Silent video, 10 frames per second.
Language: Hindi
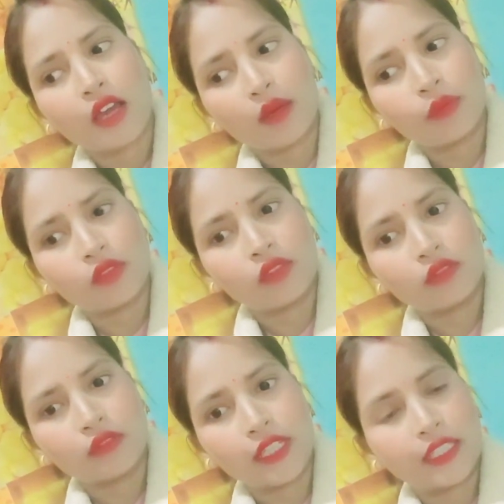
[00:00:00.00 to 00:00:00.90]
अब
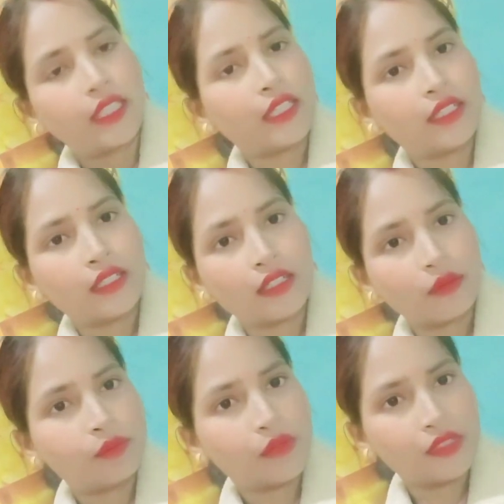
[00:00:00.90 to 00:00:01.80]
देखते हैं
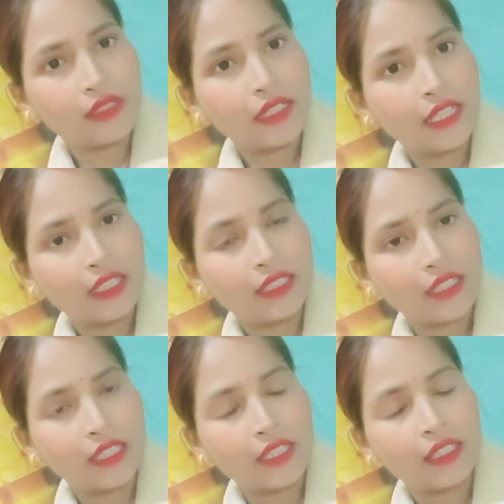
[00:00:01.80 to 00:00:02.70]
कब रिज़ल्ट आता
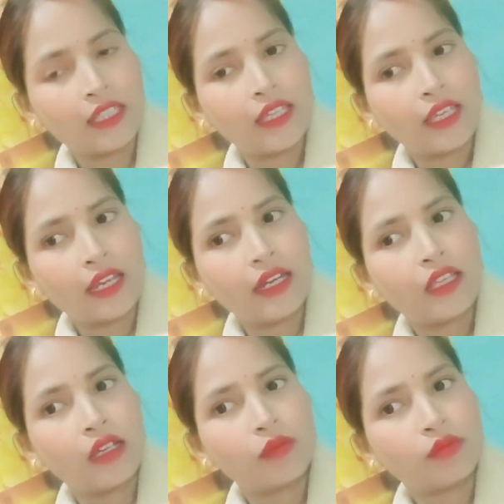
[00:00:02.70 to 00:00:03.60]
है एंड
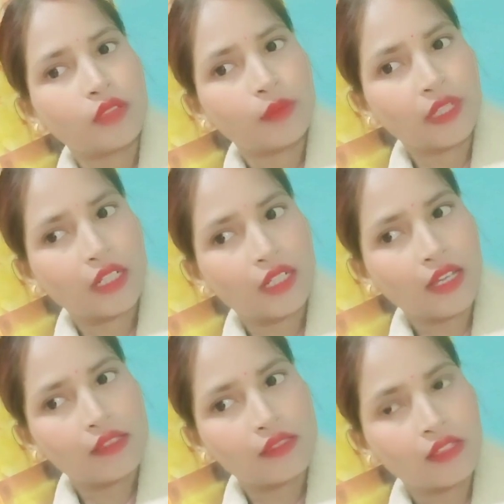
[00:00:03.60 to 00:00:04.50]
कब हमारा
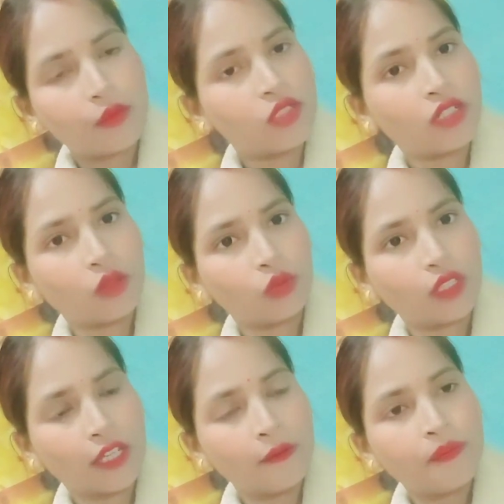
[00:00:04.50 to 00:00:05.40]
लास्ट सेमेस्टर
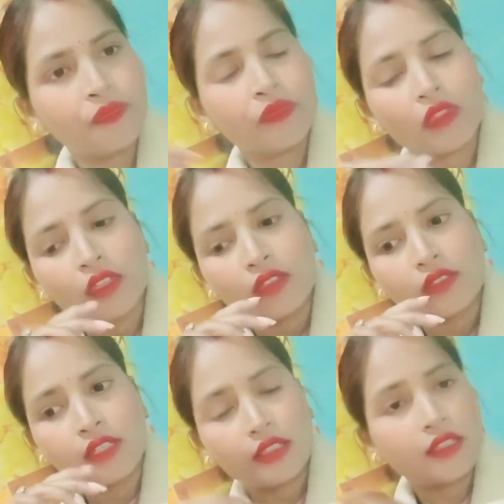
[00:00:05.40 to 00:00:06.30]
होता है
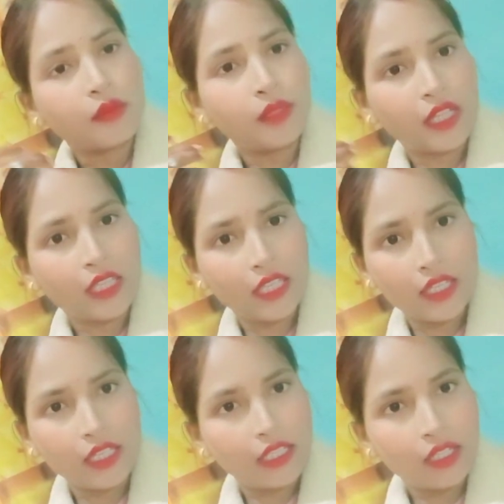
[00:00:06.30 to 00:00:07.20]
जल्दी से मेरा ये
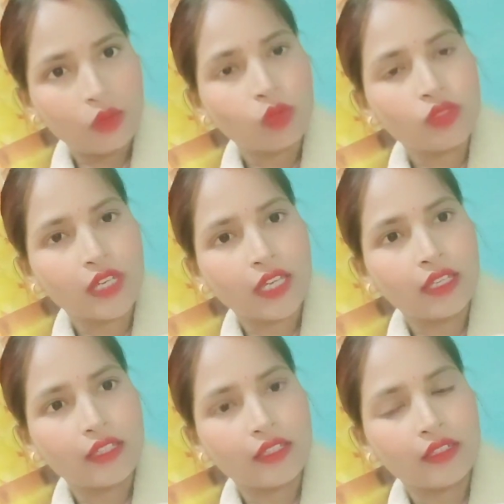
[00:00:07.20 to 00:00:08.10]
क्लियर हो जाए
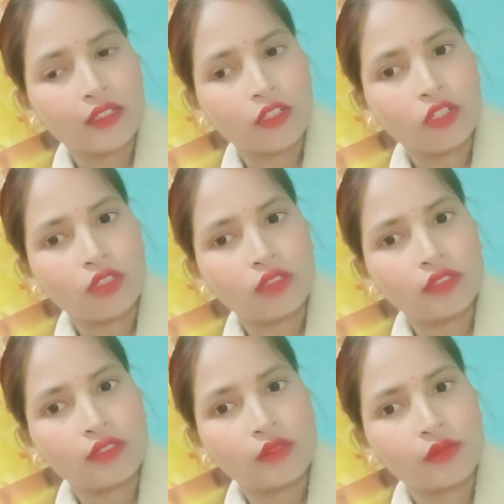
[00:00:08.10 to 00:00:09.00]
और
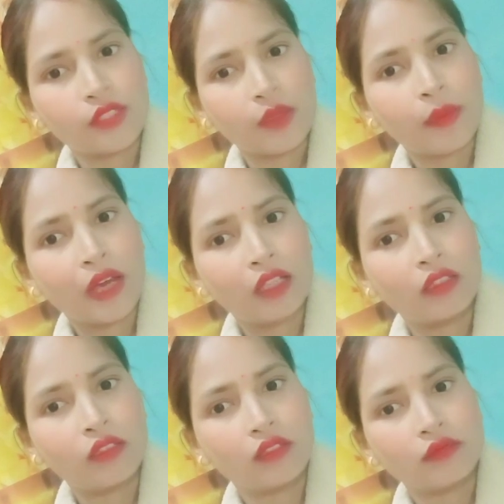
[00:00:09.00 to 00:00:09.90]
उसके
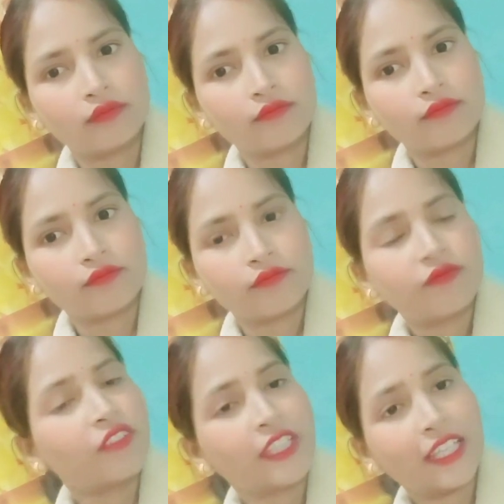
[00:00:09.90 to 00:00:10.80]
बाद
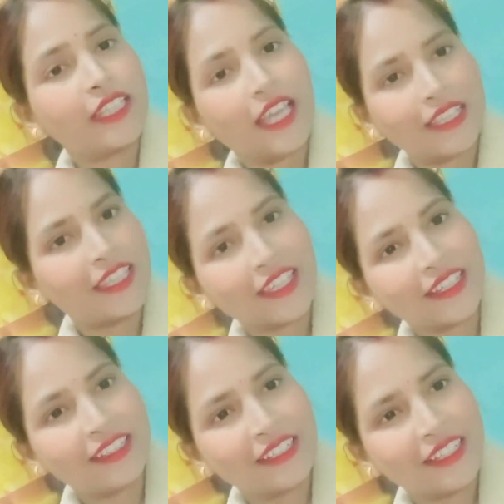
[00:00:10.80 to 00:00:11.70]
फिर देखते हैं आगे क्या
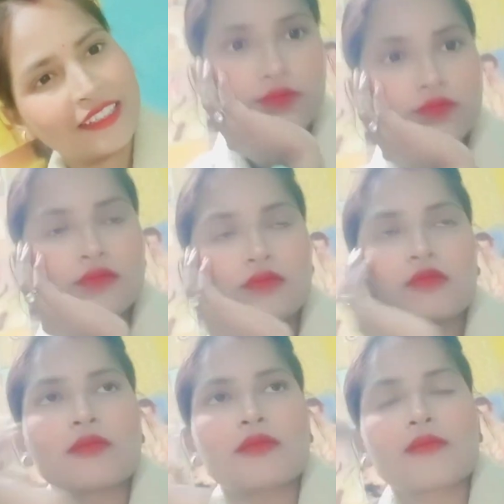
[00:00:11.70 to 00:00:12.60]
करना है
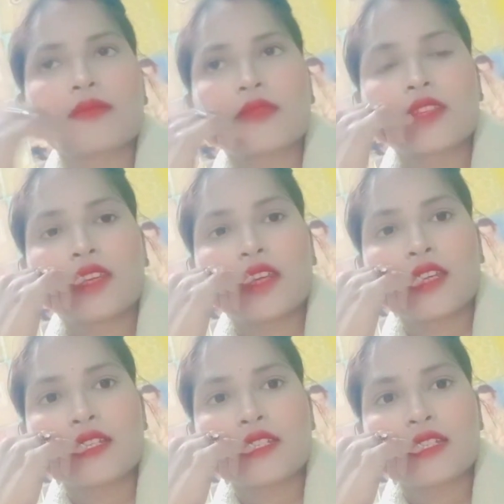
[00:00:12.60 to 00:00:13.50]

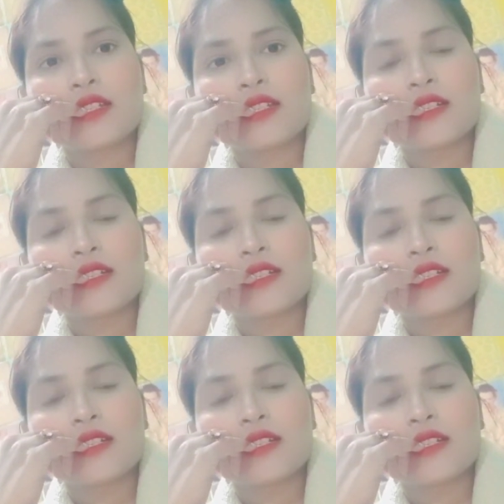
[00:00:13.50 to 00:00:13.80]
एंड